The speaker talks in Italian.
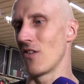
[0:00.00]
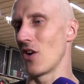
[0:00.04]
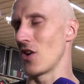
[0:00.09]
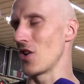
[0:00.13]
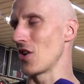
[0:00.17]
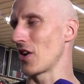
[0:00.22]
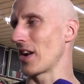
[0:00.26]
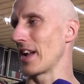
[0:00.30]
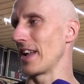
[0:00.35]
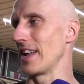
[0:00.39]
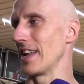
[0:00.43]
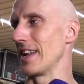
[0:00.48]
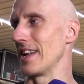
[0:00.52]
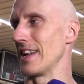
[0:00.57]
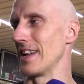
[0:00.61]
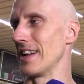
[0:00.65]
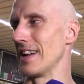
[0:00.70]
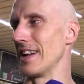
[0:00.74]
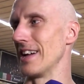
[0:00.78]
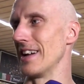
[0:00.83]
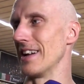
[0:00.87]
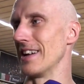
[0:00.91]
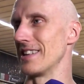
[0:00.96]
voglio
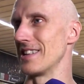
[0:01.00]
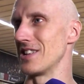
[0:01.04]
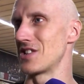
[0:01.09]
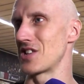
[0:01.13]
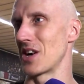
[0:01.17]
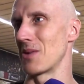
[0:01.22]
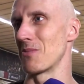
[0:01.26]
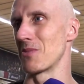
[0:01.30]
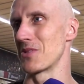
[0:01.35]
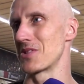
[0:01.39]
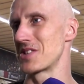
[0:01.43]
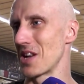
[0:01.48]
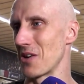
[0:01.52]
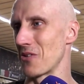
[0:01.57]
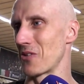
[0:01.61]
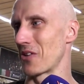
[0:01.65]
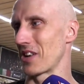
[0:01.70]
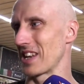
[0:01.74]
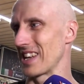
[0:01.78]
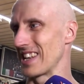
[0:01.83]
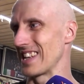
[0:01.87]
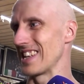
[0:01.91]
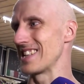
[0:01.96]
che diciamo, sia
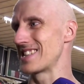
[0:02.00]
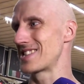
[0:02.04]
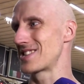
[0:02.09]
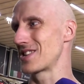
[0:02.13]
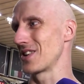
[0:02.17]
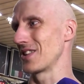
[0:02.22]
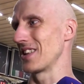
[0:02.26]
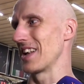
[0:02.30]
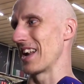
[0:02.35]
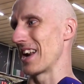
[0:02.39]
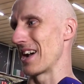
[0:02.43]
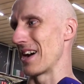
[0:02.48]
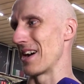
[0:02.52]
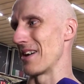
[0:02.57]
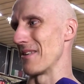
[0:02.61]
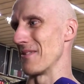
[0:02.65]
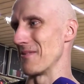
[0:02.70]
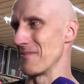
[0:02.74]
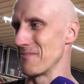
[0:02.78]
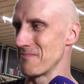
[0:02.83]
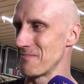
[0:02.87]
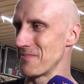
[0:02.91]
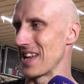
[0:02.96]
un rinizio
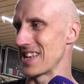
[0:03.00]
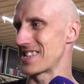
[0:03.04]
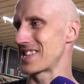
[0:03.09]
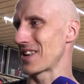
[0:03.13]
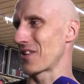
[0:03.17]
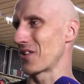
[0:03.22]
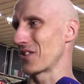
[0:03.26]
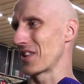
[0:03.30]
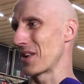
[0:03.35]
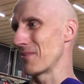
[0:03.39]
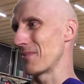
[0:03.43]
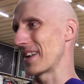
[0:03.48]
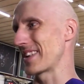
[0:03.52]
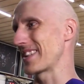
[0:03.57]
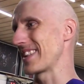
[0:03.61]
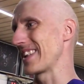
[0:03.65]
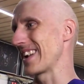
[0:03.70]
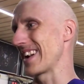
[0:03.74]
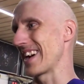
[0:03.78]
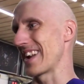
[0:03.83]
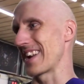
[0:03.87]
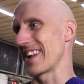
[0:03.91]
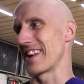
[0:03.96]
della mia seconda parte
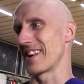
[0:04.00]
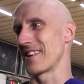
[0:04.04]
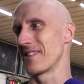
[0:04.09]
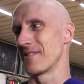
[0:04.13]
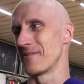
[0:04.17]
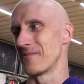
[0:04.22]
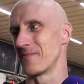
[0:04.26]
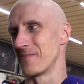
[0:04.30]
di carriera.